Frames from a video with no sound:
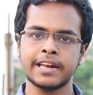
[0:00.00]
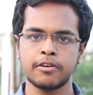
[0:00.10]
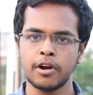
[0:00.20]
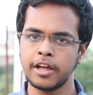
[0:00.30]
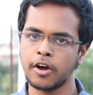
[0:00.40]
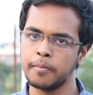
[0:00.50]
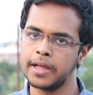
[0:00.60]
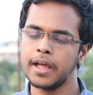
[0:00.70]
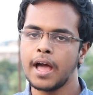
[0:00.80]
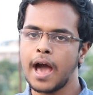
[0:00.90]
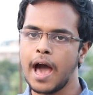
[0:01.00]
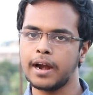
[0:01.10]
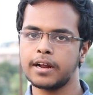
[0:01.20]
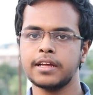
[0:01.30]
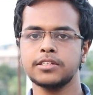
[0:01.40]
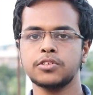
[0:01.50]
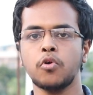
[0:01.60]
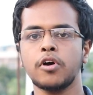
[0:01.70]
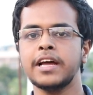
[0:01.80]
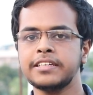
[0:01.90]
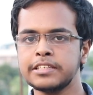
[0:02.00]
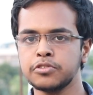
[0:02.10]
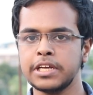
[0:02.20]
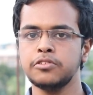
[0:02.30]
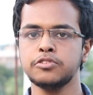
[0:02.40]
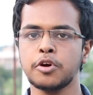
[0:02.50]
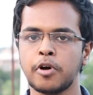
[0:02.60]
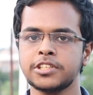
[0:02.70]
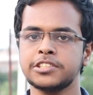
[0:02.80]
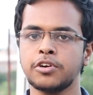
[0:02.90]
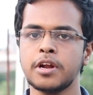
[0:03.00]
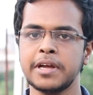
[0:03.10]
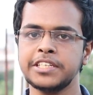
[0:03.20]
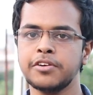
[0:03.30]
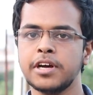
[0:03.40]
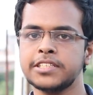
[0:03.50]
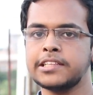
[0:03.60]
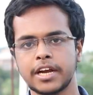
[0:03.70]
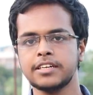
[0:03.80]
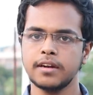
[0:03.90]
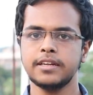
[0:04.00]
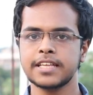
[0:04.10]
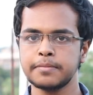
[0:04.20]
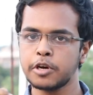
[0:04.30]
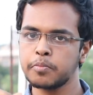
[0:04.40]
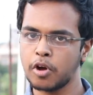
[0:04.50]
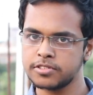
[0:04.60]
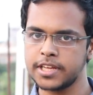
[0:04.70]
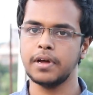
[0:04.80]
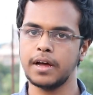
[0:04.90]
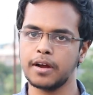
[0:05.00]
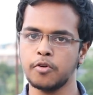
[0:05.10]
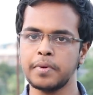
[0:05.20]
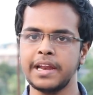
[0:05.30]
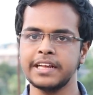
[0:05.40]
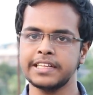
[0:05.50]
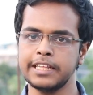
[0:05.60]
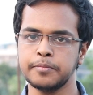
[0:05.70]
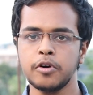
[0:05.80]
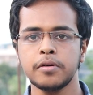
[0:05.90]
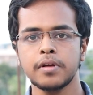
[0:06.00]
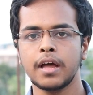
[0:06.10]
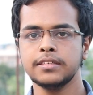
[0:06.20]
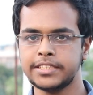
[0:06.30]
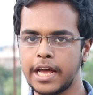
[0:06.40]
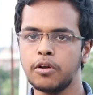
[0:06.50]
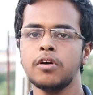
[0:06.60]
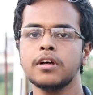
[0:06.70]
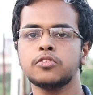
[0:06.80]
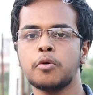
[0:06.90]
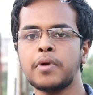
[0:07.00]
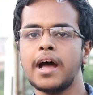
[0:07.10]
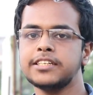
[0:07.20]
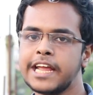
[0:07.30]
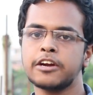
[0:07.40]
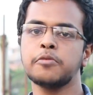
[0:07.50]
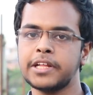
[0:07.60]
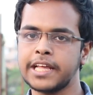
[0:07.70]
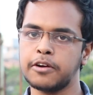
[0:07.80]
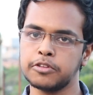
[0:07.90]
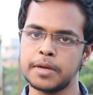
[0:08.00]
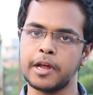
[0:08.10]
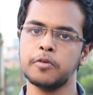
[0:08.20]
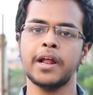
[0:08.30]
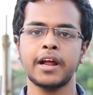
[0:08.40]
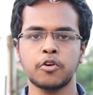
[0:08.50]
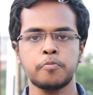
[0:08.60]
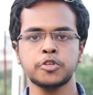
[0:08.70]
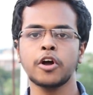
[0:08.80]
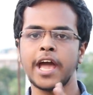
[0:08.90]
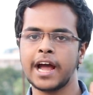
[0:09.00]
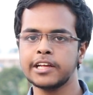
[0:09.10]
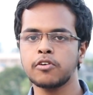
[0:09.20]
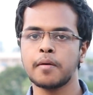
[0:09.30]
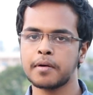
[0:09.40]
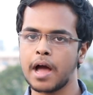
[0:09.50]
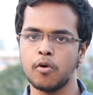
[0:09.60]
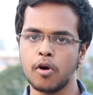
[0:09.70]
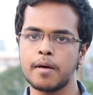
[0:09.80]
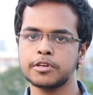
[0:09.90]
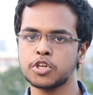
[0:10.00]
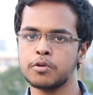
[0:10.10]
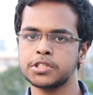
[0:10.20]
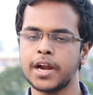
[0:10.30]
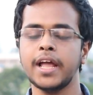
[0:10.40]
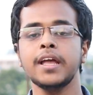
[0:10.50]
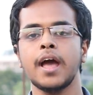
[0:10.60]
ক্লিক করলেই হবে আর কোনো ক্ষেত্রে যদি দুশো পঞ্চাশ জনের বেশি হয়ে যায় সেক্ষেত্রে ডিসক্রিপশন বক্সে গ্রুপের লিঙ্ক দিয়ে দিব যেন তোমরা সেই গ্রুপটাতে অ্যাড হতে পারো মানে গ্রুপ সংখ্যা একাধিক হোক আমার সমস্যা নাই